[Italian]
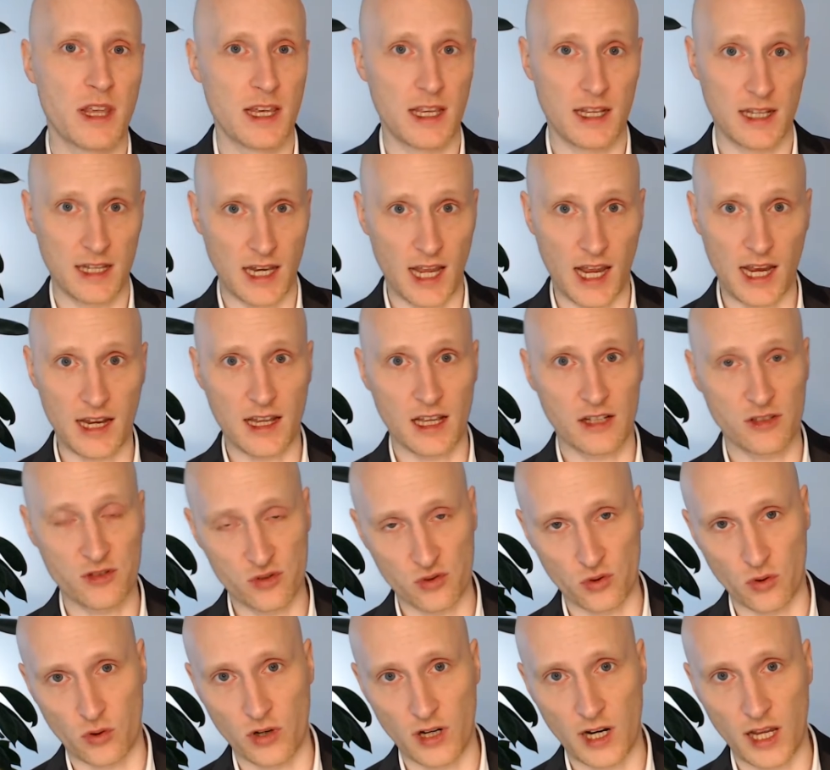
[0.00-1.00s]
né da
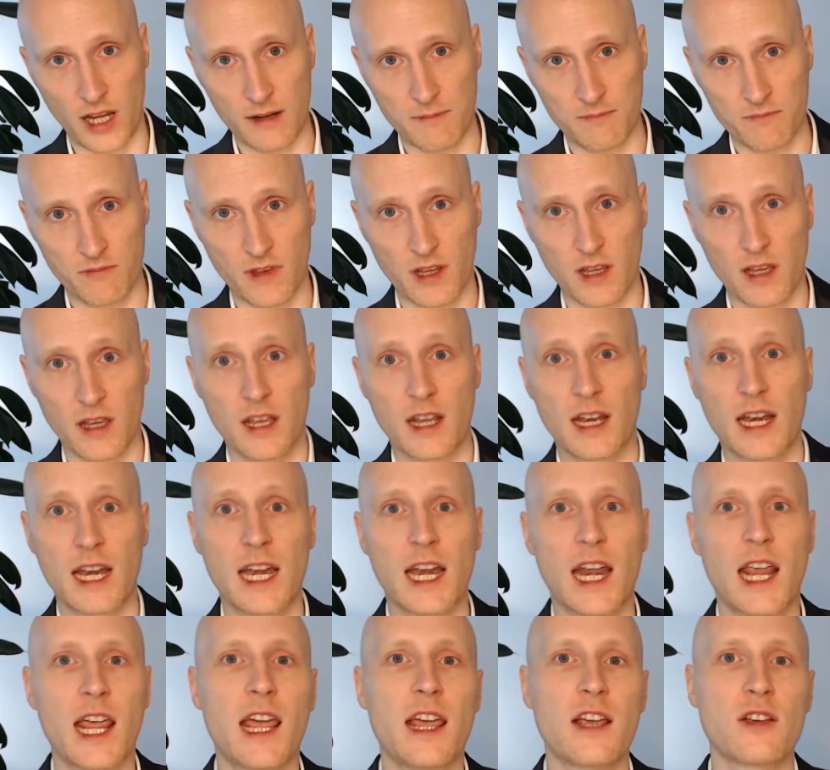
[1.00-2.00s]
sole
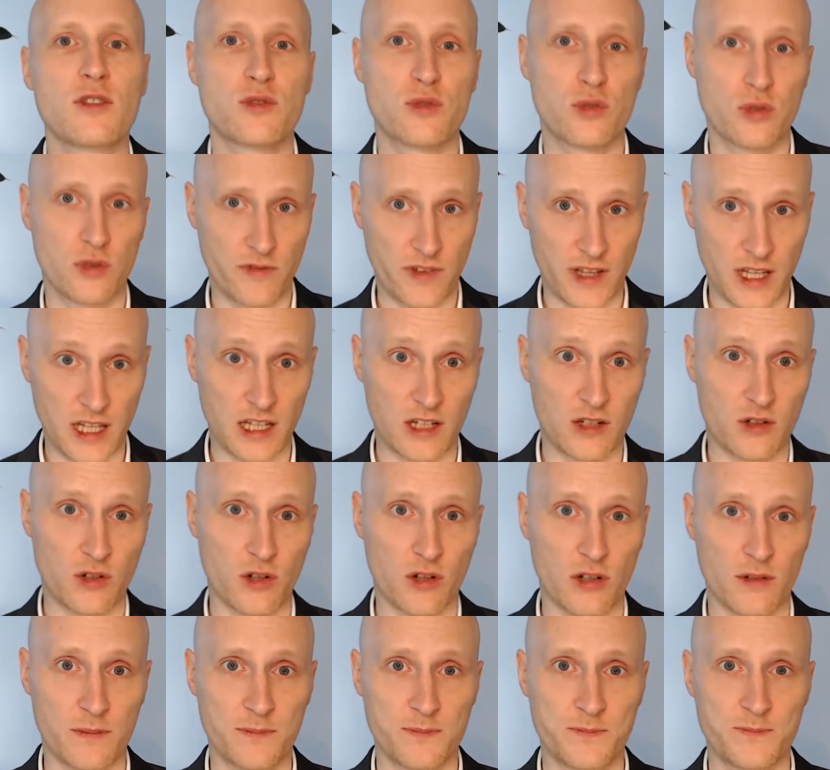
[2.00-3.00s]
né sul
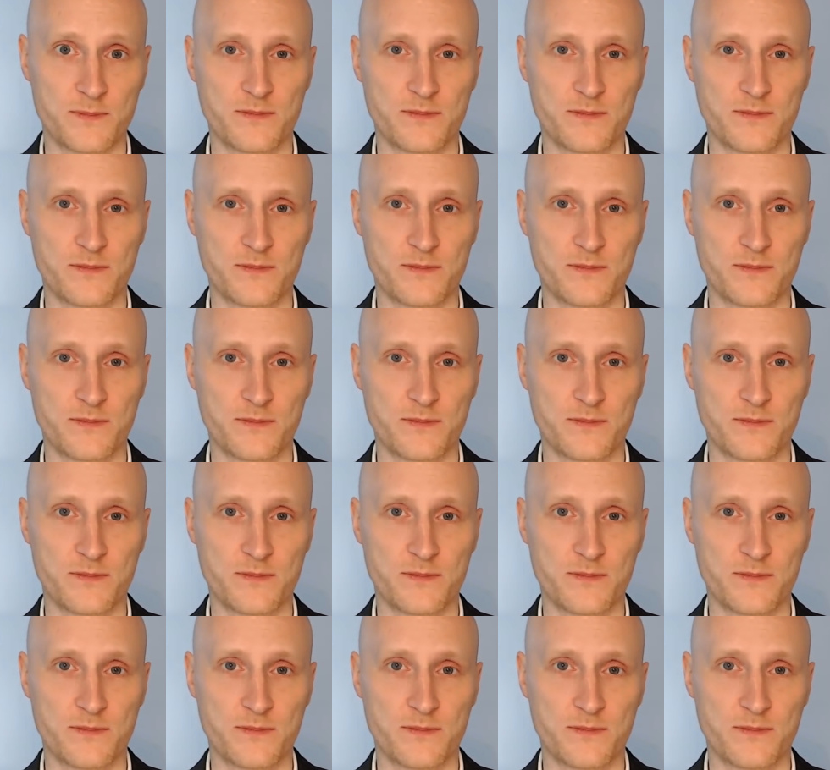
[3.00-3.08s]
veicolo.